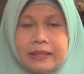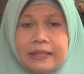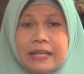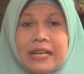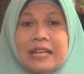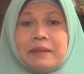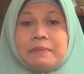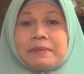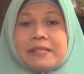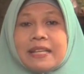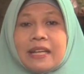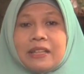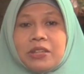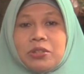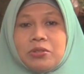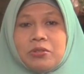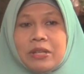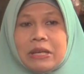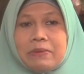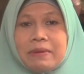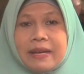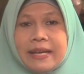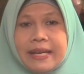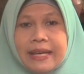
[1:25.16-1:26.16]
Dalam
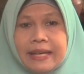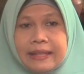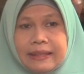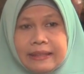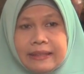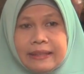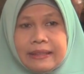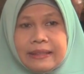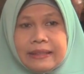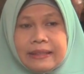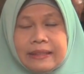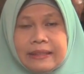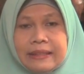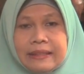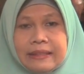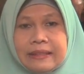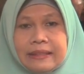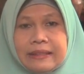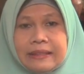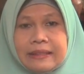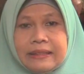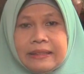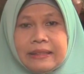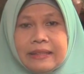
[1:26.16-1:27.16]
satu riwayat
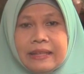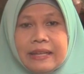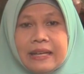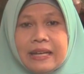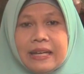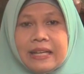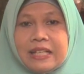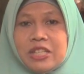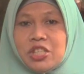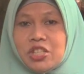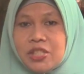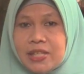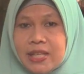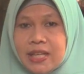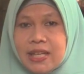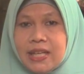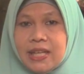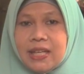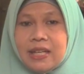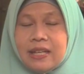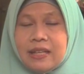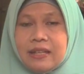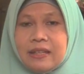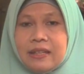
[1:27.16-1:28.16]
Aisyah
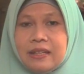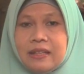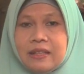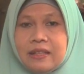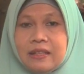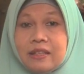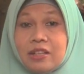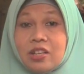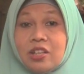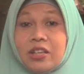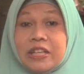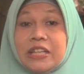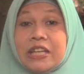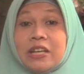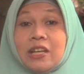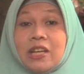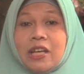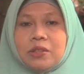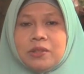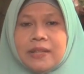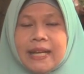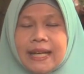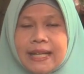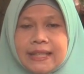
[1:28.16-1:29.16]

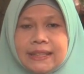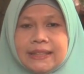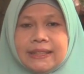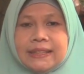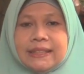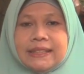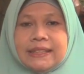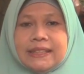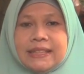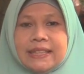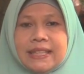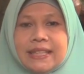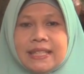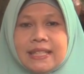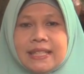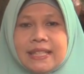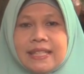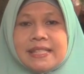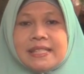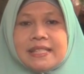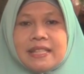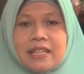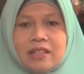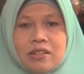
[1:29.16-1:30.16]
radhiyallahu an
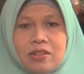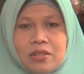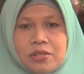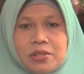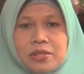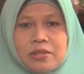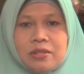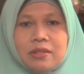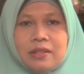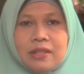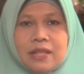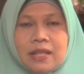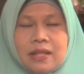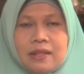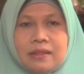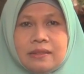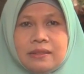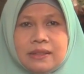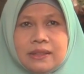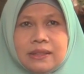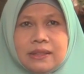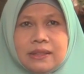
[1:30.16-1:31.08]
istri Rasulullah